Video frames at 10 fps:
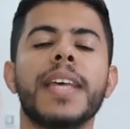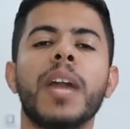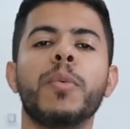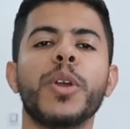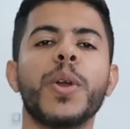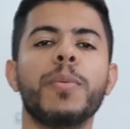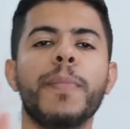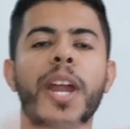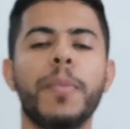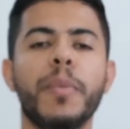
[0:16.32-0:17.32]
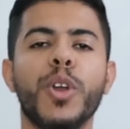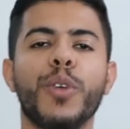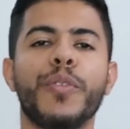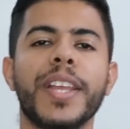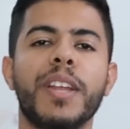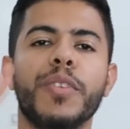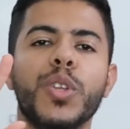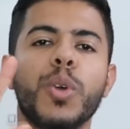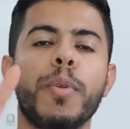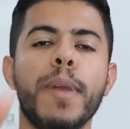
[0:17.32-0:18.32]
السلام عليكم ومرحبا بكم في هذا
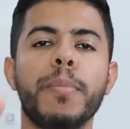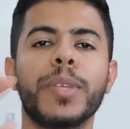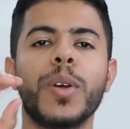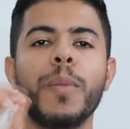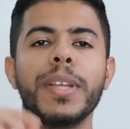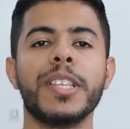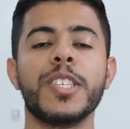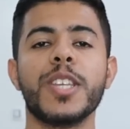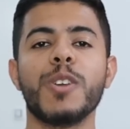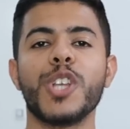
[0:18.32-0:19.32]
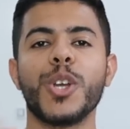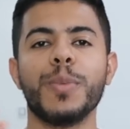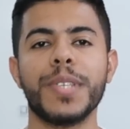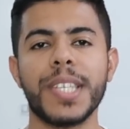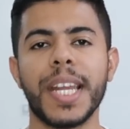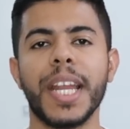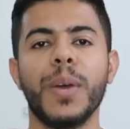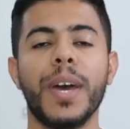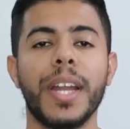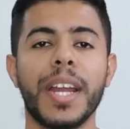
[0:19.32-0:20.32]
الفيديو قبل ما نبداو ما تنساوش انكم
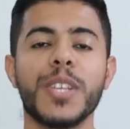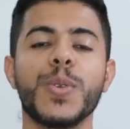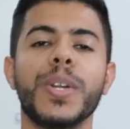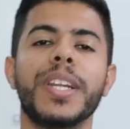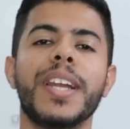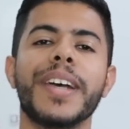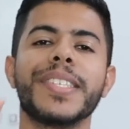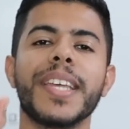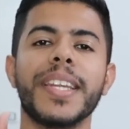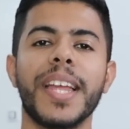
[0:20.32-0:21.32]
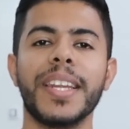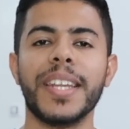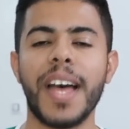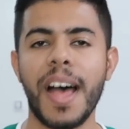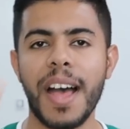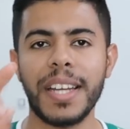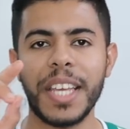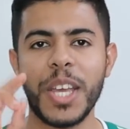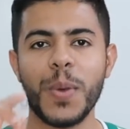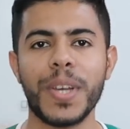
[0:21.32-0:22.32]
تصليوا على رسول الله صلى الله
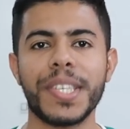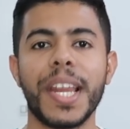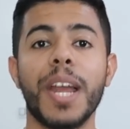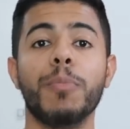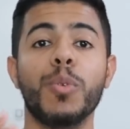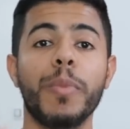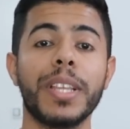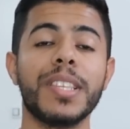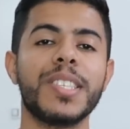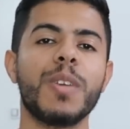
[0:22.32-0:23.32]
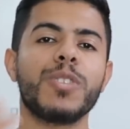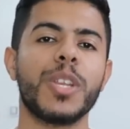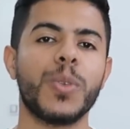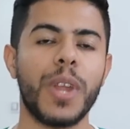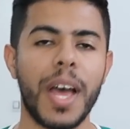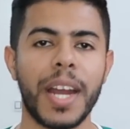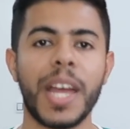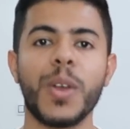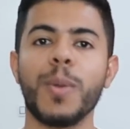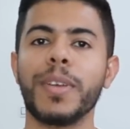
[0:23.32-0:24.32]
عليه وسلم وما تنساوش تعطونا
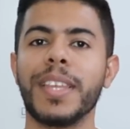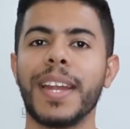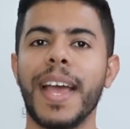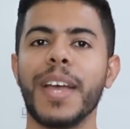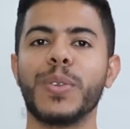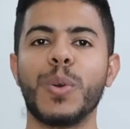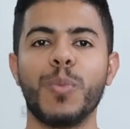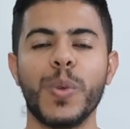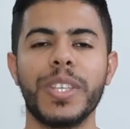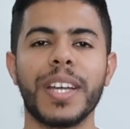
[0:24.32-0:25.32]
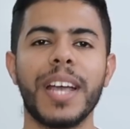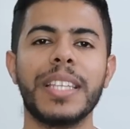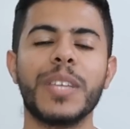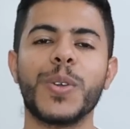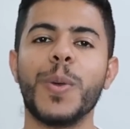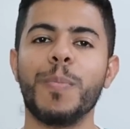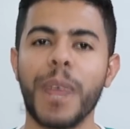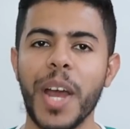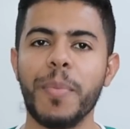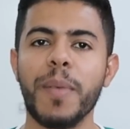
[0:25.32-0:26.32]
اراءكم اقتراحاتكم وانتقاداتكم
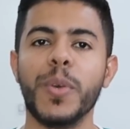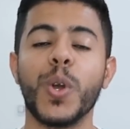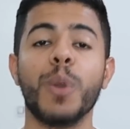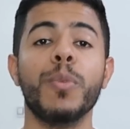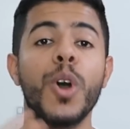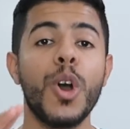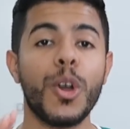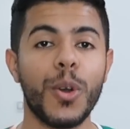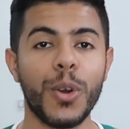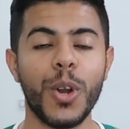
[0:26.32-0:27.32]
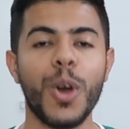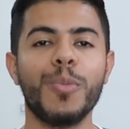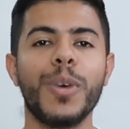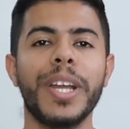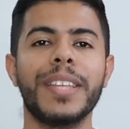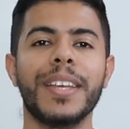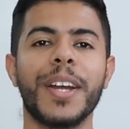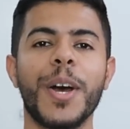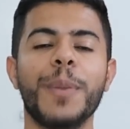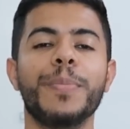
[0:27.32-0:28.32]
مرحبا بكم كل الحب
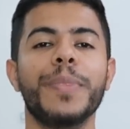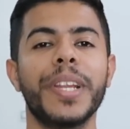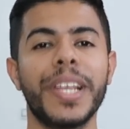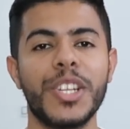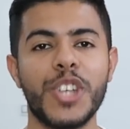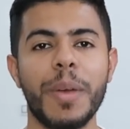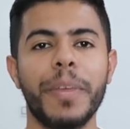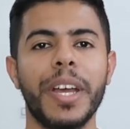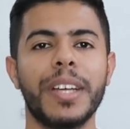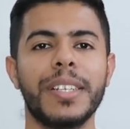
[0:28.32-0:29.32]
والاحترام للجميع